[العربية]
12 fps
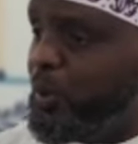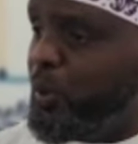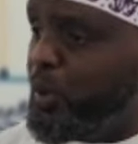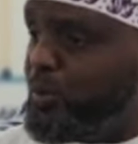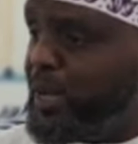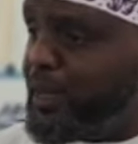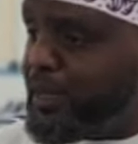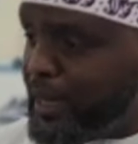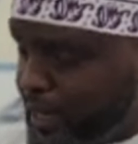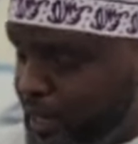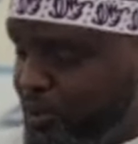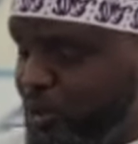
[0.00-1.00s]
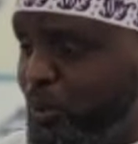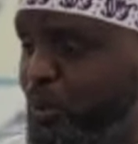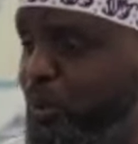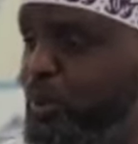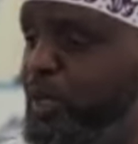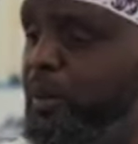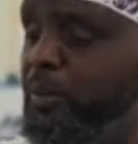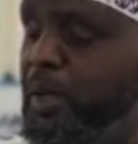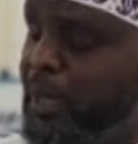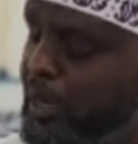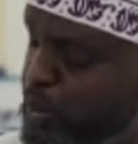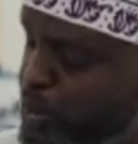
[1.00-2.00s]
ومعنى عاشرهن
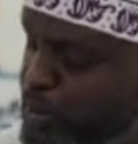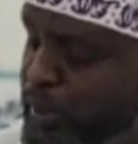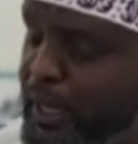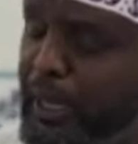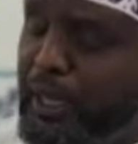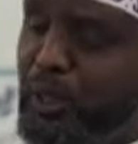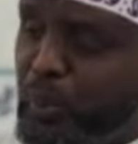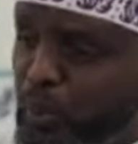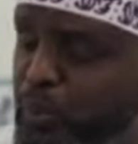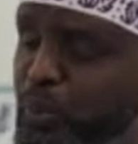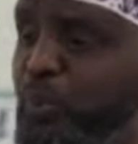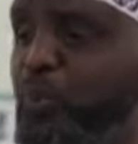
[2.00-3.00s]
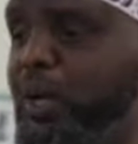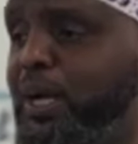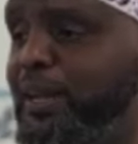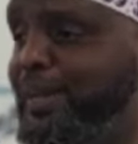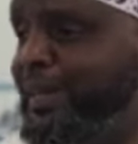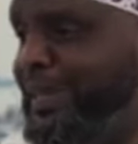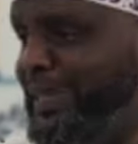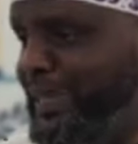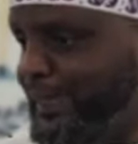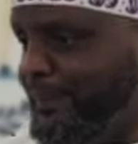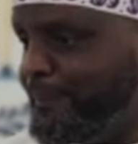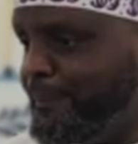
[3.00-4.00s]
بالمعروف يعني ارفقوا عليهن
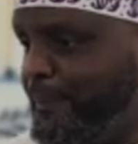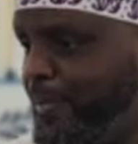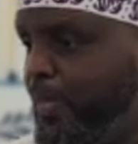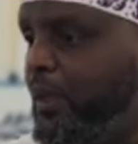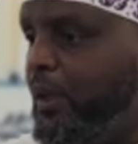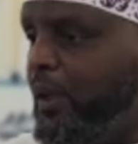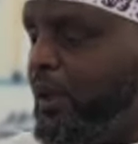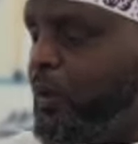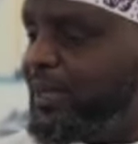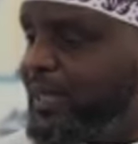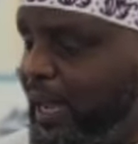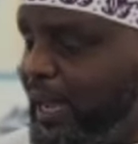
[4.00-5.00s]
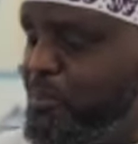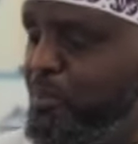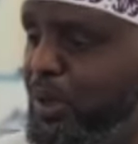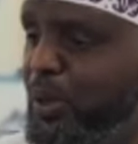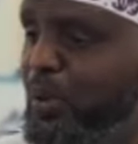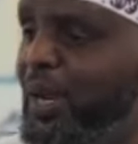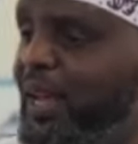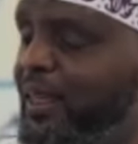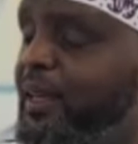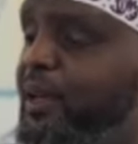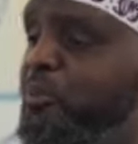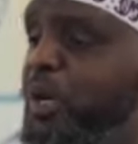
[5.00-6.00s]
وتحملوا
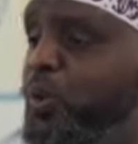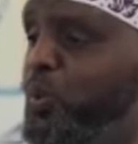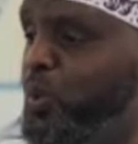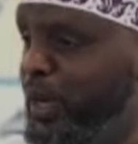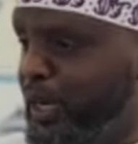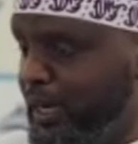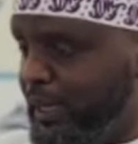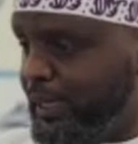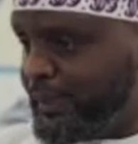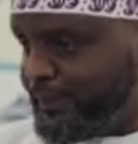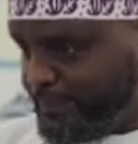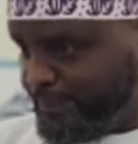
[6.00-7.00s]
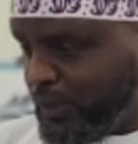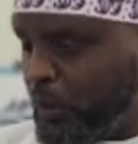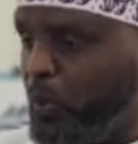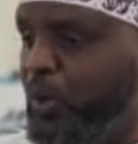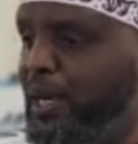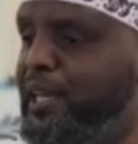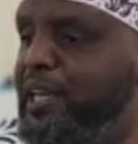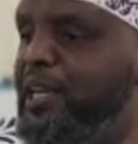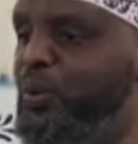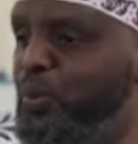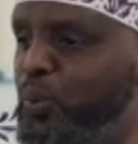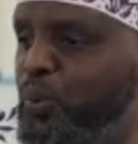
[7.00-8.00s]
الأذى منهن
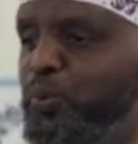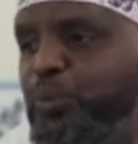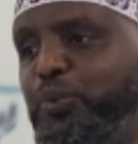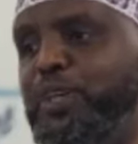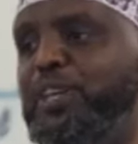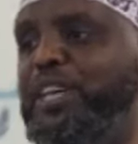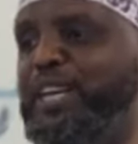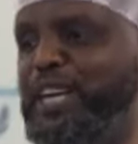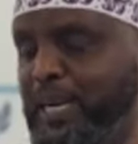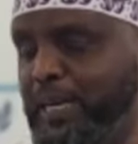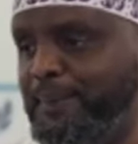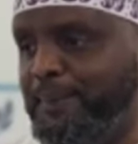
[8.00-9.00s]
ولينوا فيهن